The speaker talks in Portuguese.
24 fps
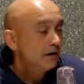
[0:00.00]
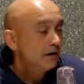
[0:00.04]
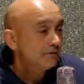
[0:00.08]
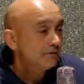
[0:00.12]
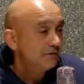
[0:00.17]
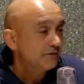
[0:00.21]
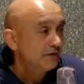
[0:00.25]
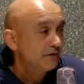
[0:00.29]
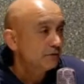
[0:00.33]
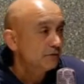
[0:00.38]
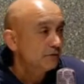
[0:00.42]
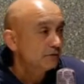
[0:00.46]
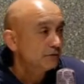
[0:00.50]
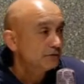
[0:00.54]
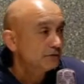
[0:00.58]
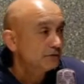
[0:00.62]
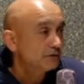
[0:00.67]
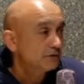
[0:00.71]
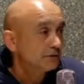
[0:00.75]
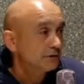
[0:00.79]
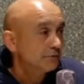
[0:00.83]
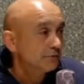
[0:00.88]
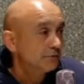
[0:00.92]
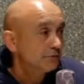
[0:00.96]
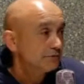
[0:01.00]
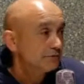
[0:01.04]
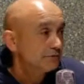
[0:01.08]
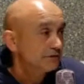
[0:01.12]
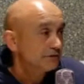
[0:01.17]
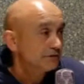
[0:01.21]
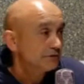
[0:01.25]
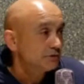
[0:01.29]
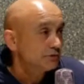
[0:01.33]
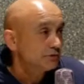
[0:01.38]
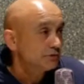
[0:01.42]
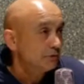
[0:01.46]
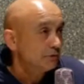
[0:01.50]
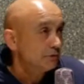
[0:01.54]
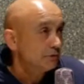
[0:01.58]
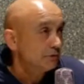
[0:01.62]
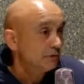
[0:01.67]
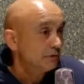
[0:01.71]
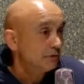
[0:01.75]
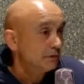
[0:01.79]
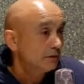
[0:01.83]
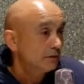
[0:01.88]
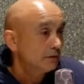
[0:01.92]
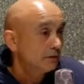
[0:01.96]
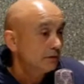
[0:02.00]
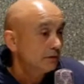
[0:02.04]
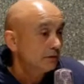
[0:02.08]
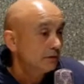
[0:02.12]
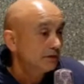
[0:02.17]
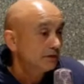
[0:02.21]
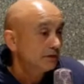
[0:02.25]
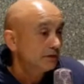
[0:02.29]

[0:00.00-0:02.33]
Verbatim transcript: Enfim, nós atribuímos isso ao,